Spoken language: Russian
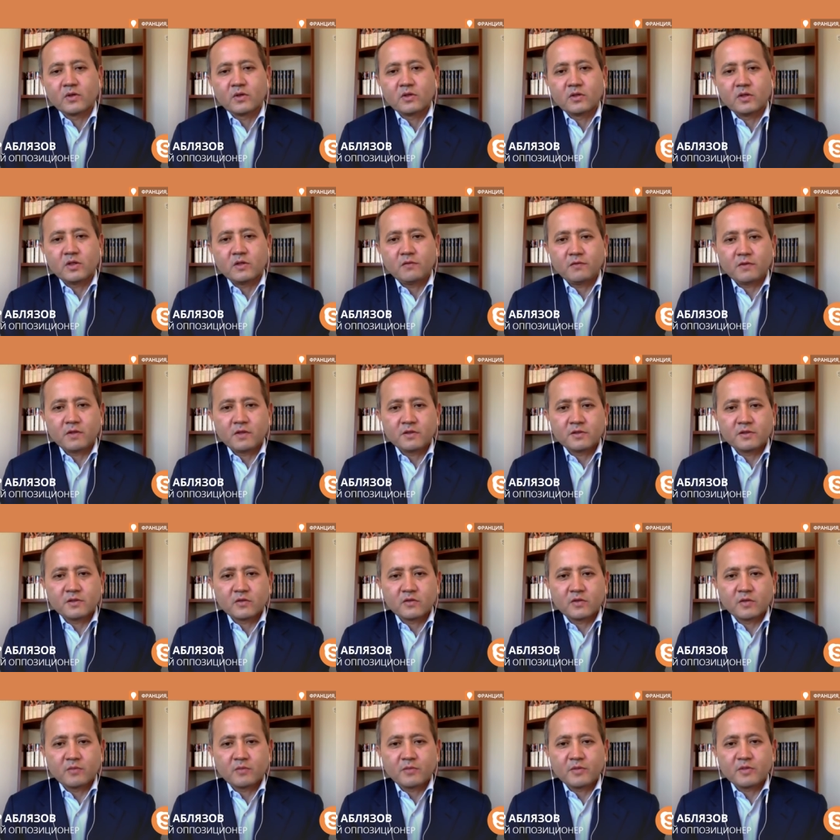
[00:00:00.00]
не
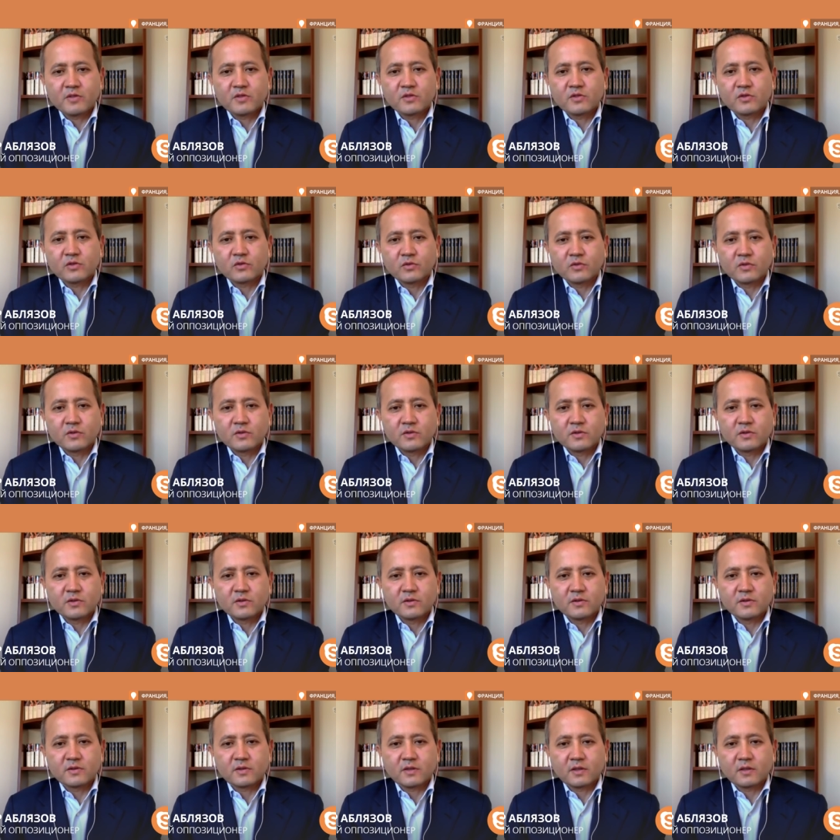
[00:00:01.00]
финансировал оппозиционные
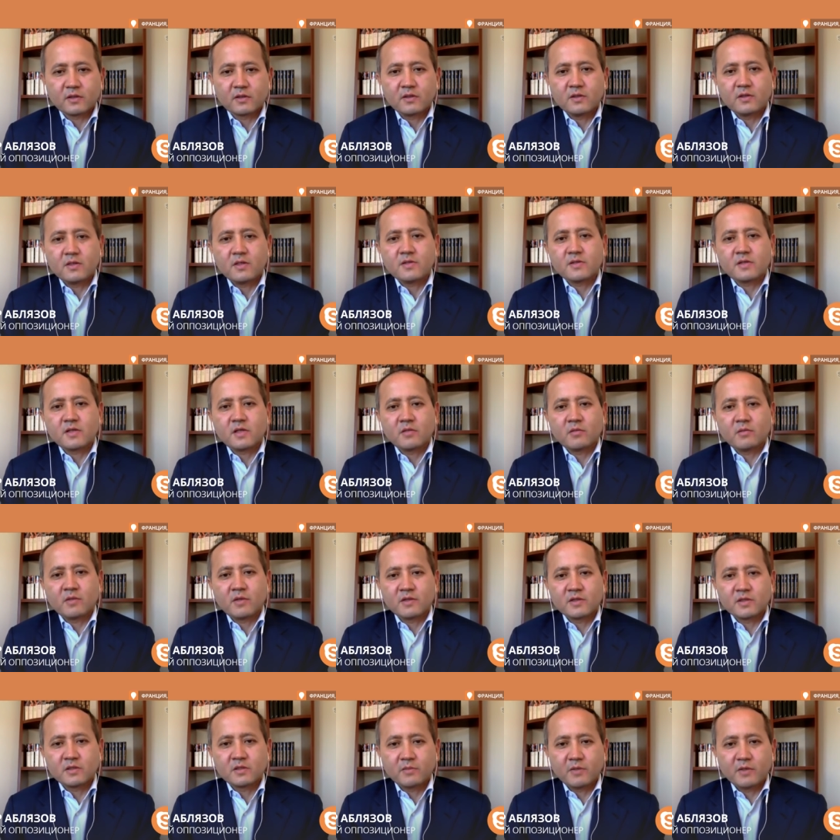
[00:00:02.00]
силы страны, не
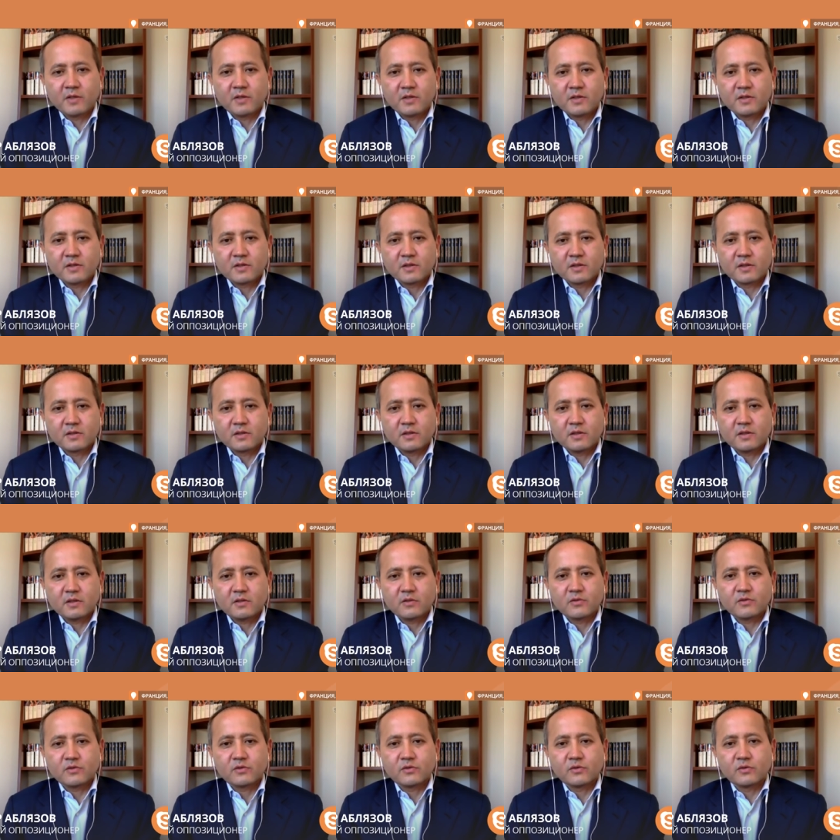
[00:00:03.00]
занимался политической
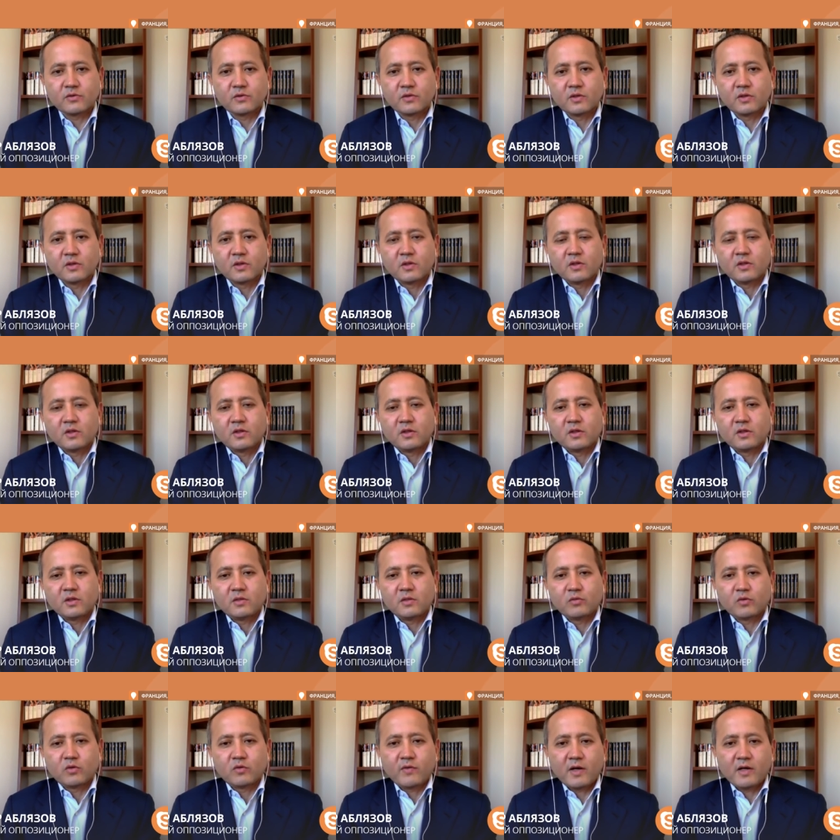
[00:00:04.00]
деятельностью. И
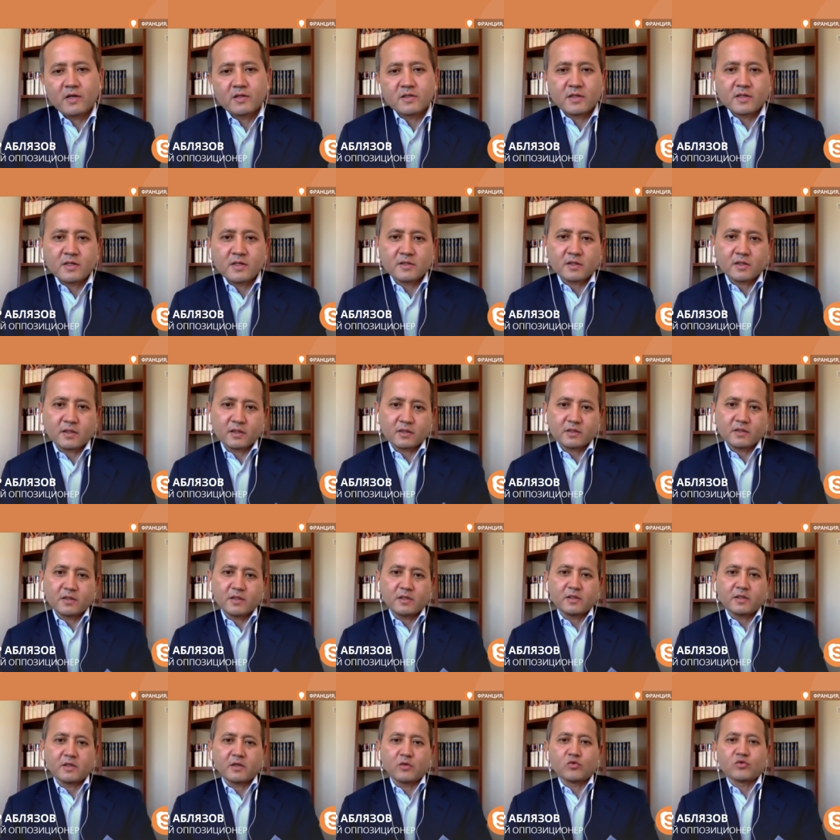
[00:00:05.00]
буквально за несколько
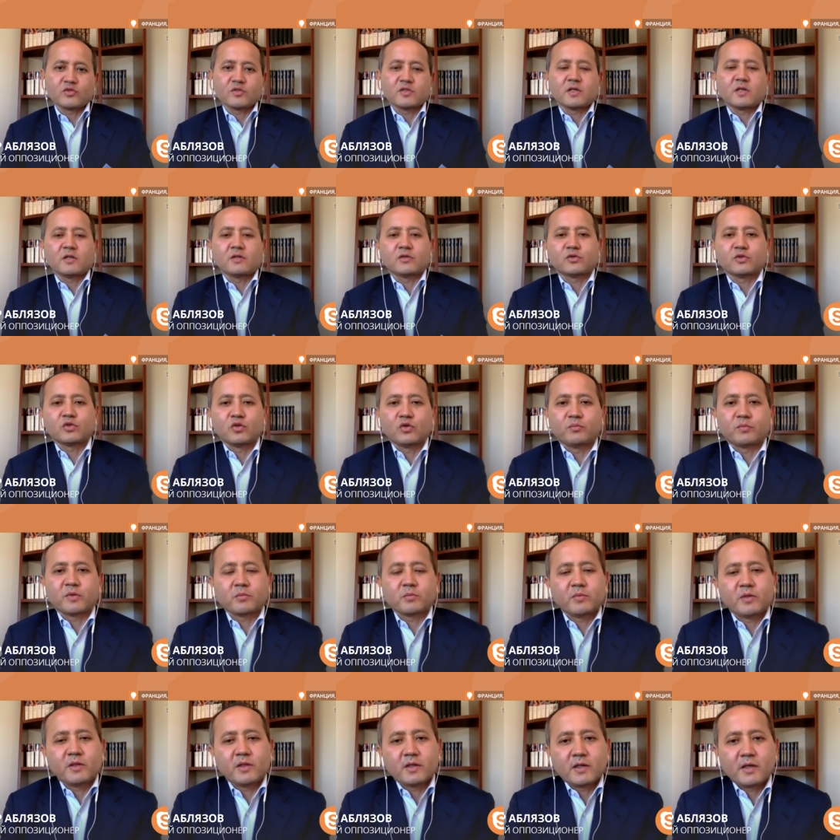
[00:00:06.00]
дней я узнал, что
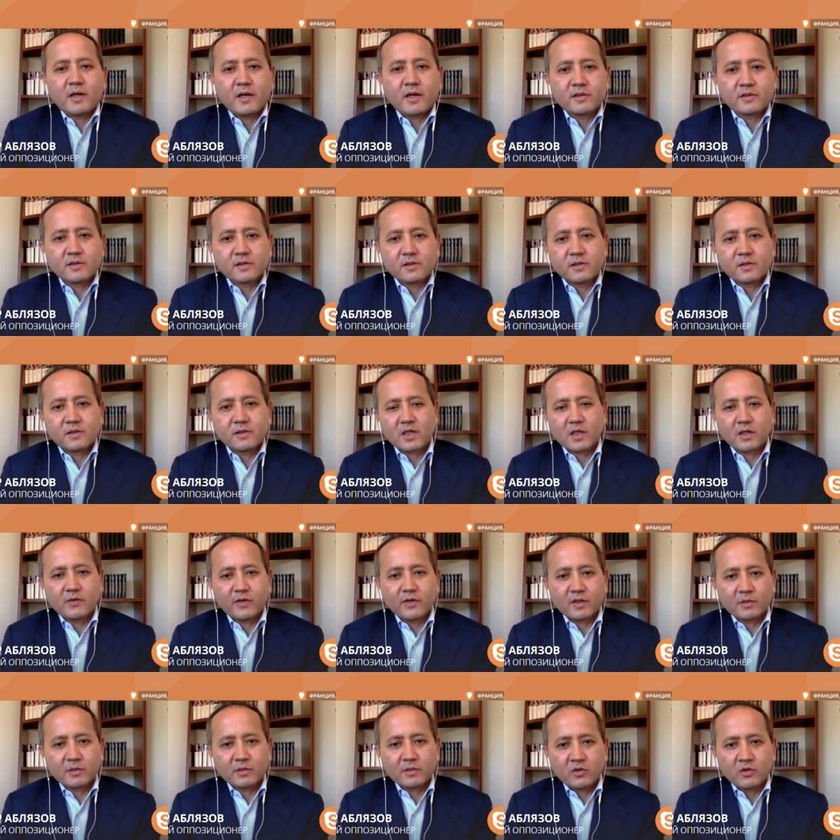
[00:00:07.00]
предполагается
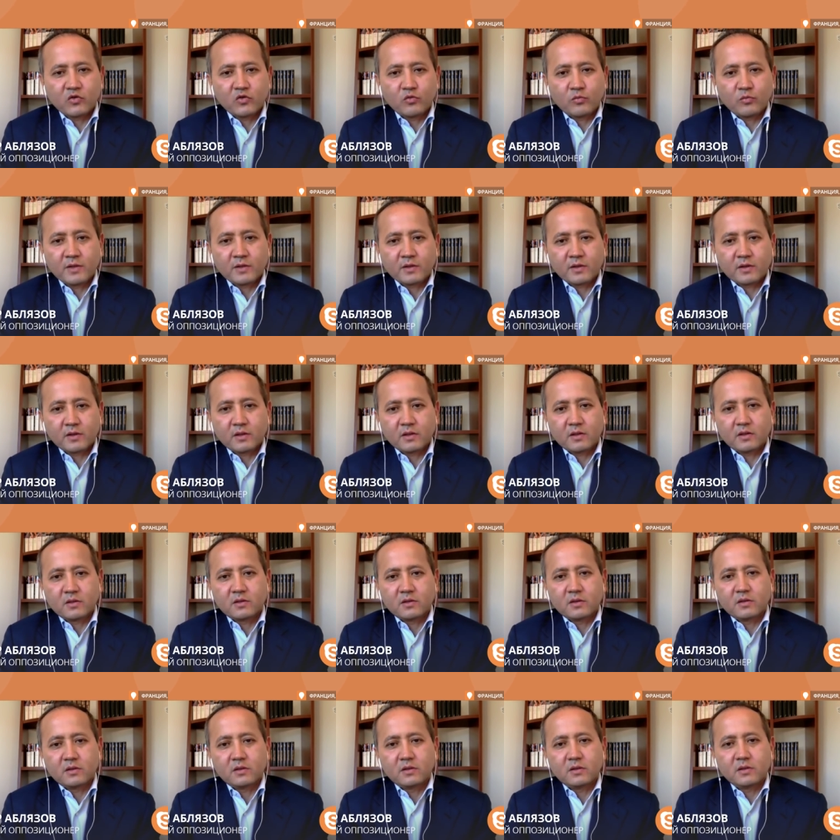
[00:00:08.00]
захват моего
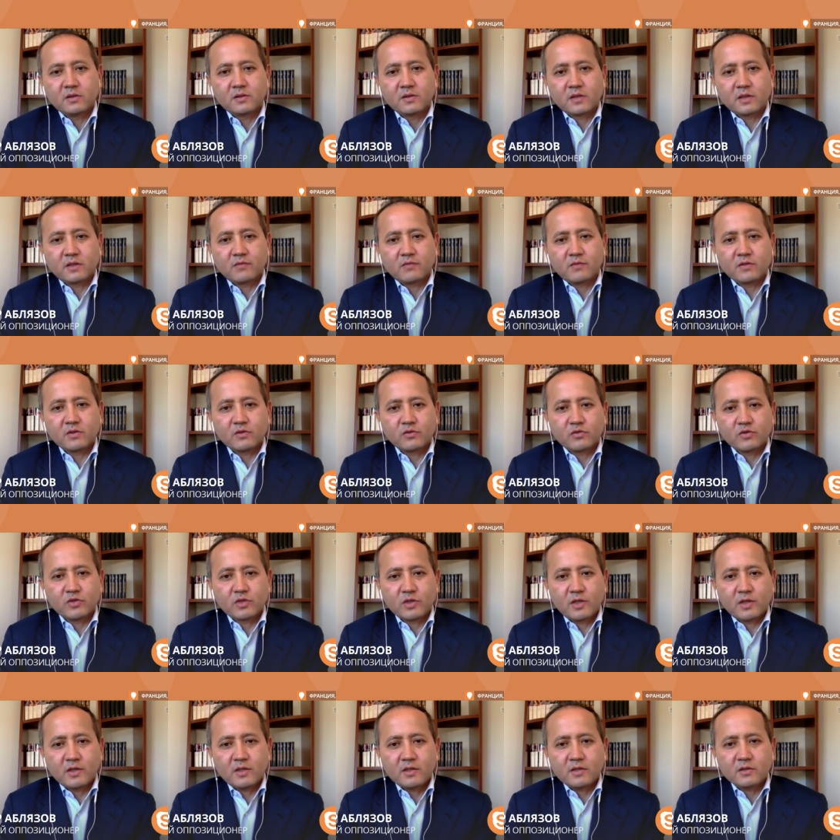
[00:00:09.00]
банка и
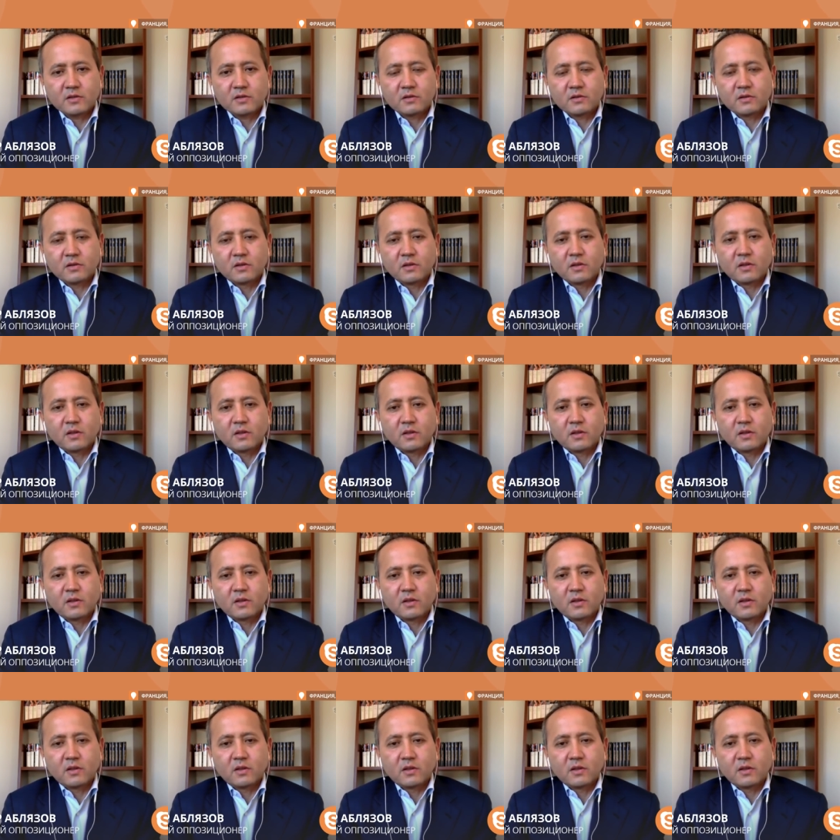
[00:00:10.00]
соответствующий арест